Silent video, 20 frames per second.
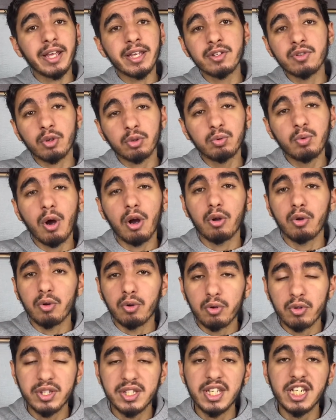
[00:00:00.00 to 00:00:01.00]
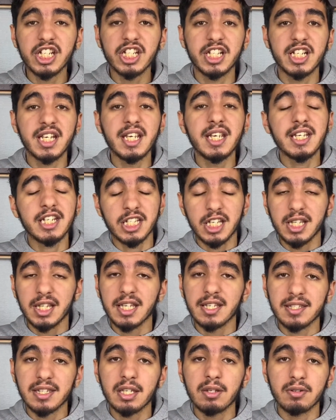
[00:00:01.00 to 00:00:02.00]
et surtout aussi, j'ai
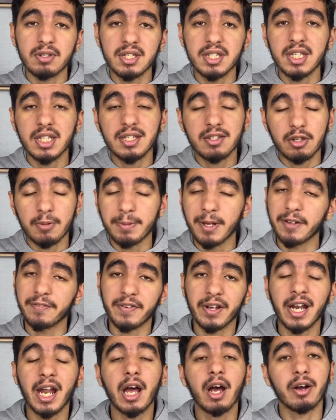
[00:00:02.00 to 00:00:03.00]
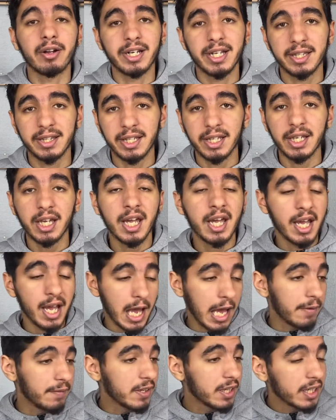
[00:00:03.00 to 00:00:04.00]
testé aussi ce parfum-là en été
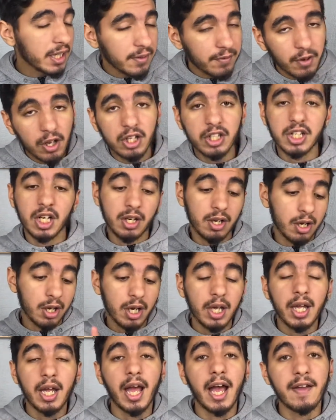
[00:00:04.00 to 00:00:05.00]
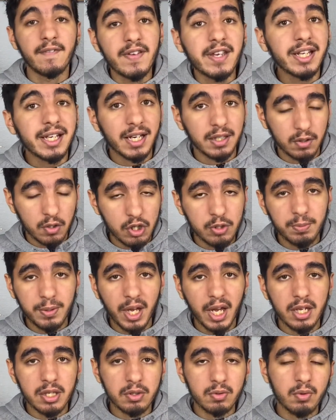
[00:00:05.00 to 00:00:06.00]
avec les fortes chaleurs, avec la
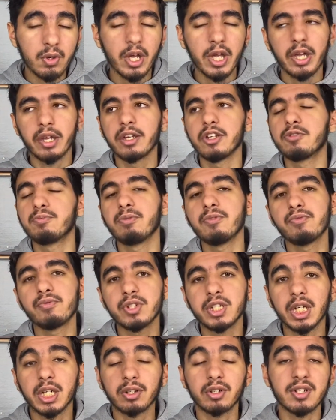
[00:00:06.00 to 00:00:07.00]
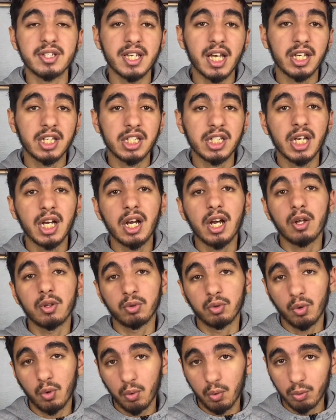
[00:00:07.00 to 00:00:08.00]
transpiration, et je peux vous dire que ça tient
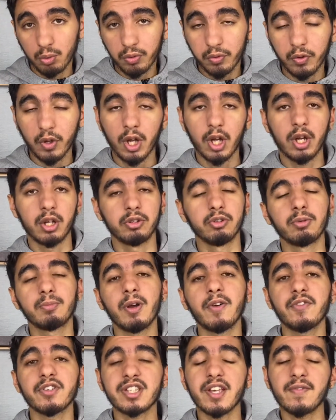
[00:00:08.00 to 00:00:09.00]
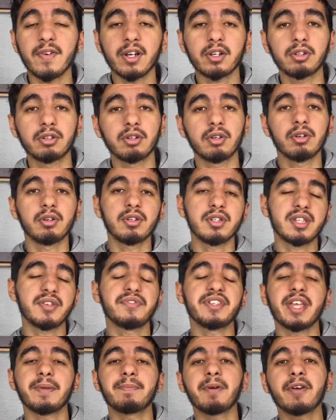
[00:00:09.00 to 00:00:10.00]
de ouf. Donc moi, il faut savoir que si vous
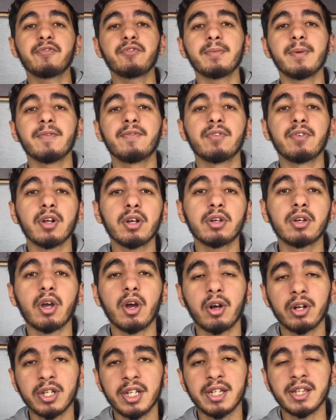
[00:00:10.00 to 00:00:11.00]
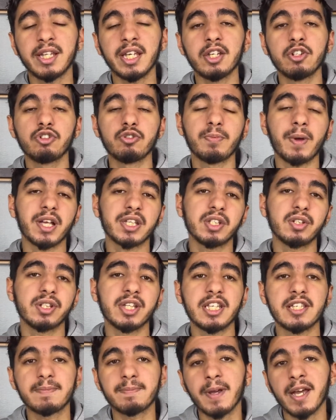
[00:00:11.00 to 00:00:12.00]
n'avez pas vu mes vlogs en été, je suis parti en
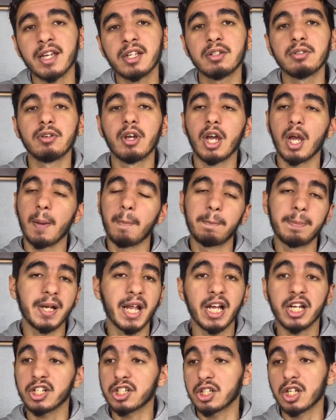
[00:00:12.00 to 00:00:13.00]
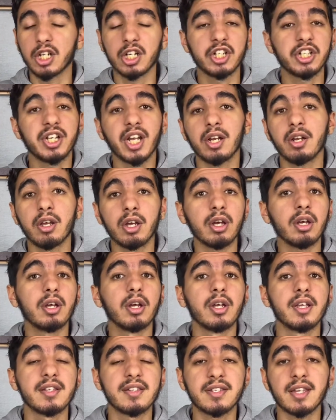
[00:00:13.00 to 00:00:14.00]
Espagne, plage, chaleur,
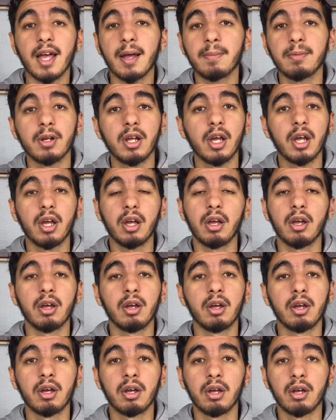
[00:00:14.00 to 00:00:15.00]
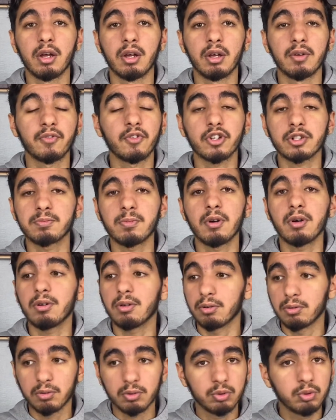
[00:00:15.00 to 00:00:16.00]
sable, euh, franchement,
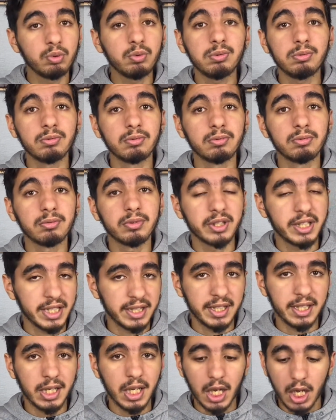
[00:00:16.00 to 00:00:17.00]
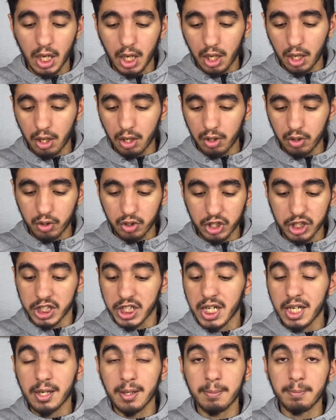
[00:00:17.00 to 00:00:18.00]
tout l'été. Euh,
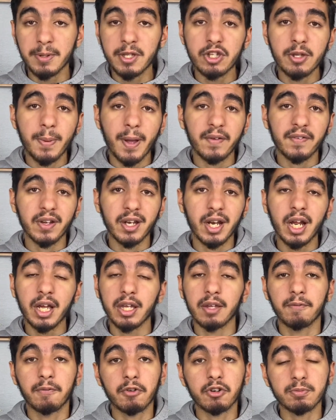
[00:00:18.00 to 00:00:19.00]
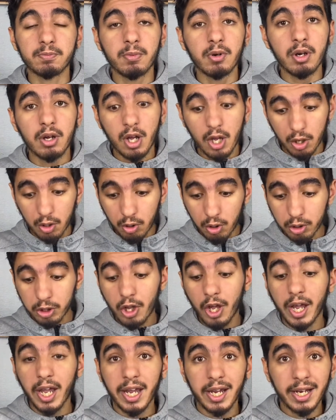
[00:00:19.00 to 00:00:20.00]
j'ai mis ce parfum là et franchement
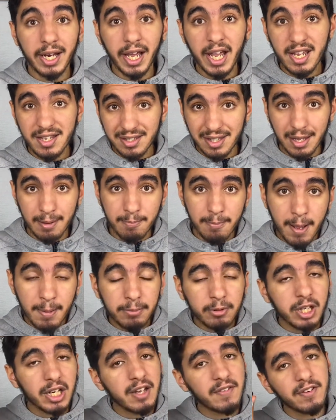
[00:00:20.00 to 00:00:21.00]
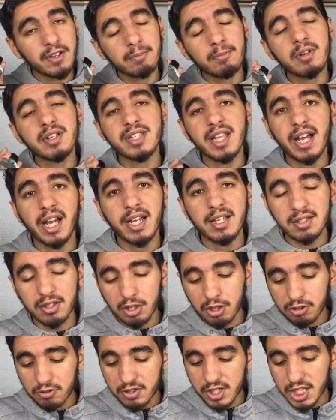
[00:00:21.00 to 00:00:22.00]
l'odeur elle reste et même dans les vêtements ça reste comme
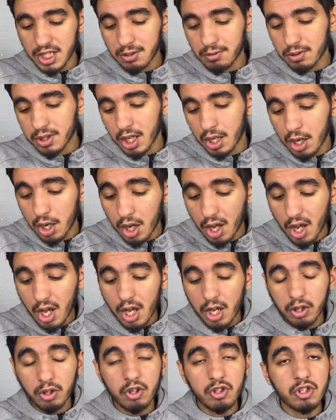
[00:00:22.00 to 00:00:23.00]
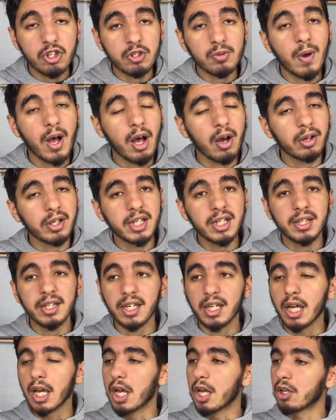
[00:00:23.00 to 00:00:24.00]
je vous ai dit tout à l'heure que ce soit en
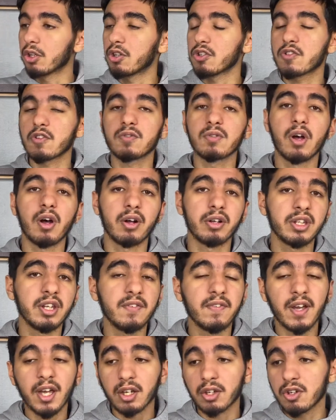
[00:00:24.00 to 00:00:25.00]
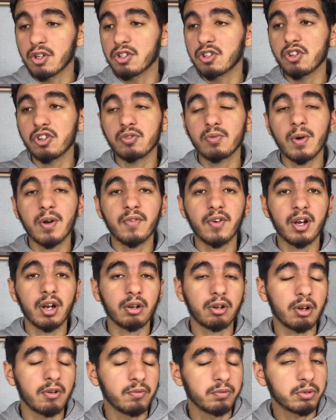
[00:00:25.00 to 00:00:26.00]
été que ce soit en hiver que ce soit voilà
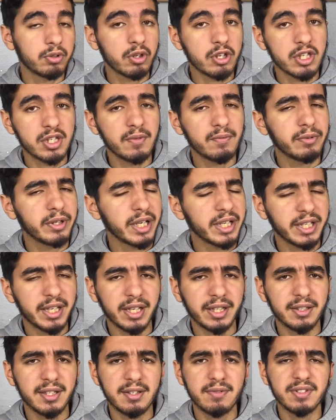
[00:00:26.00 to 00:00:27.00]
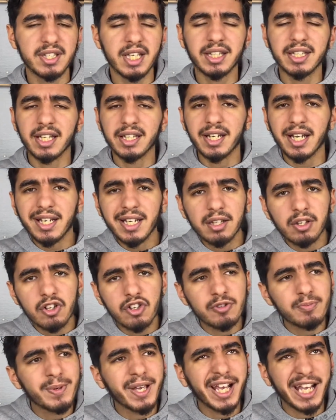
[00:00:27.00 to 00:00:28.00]
quand vous transpirez si vous êtes quelqu'un qui
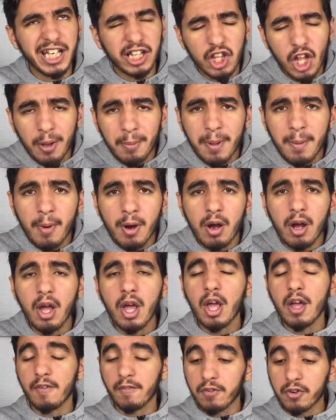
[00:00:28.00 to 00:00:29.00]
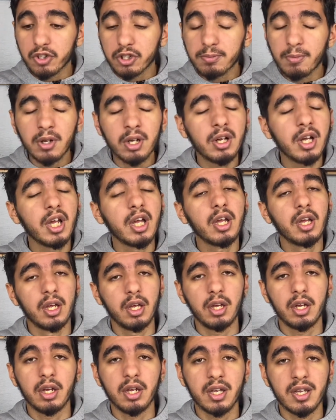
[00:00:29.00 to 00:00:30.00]
transpire énormément franchement
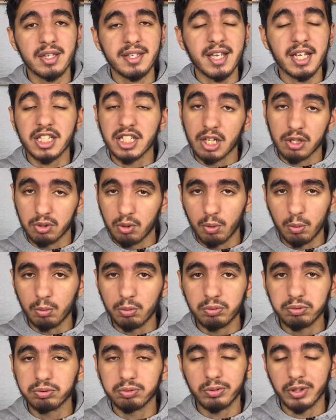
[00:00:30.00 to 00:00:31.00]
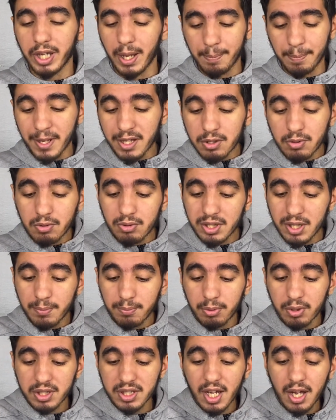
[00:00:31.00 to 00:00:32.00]
euh, ça tient de ouf. Il n'y a pas de souci
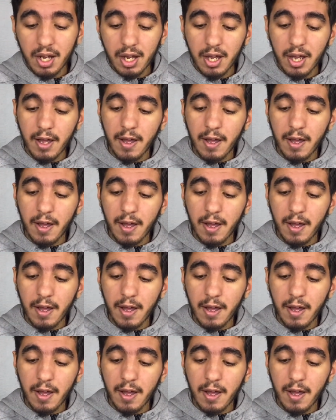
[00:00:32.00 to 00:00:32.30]
pour ça.